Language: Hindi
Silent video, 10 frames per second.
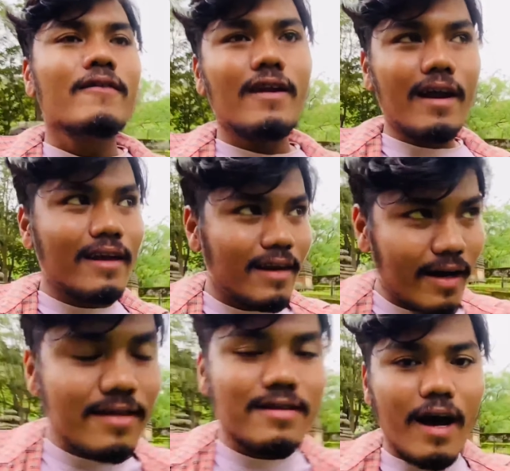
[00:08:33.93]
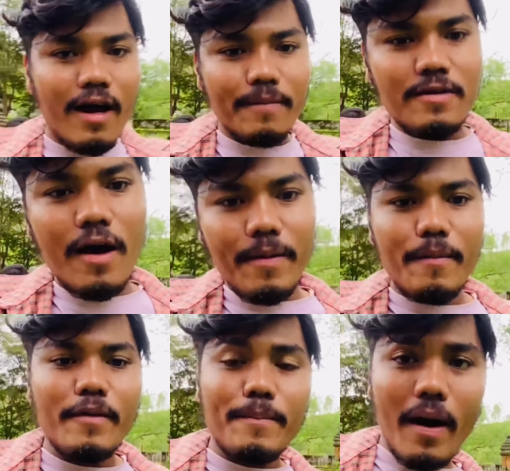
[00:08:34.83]
लाल किले का इस कार जहाँ पे
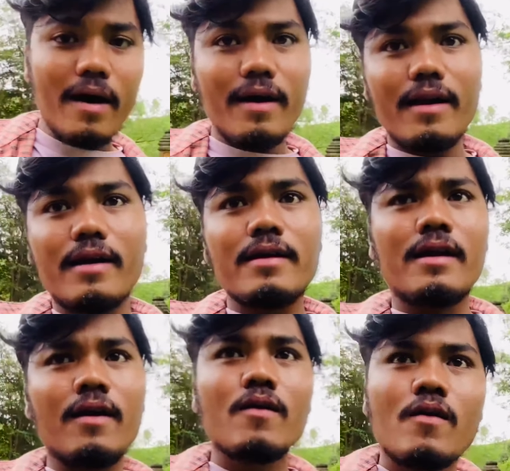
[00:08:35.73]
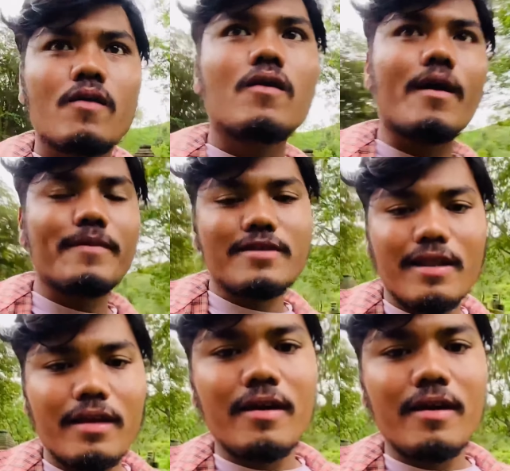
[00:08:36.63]
हमने पार्क कर रखी है ना वहाँ पे चलते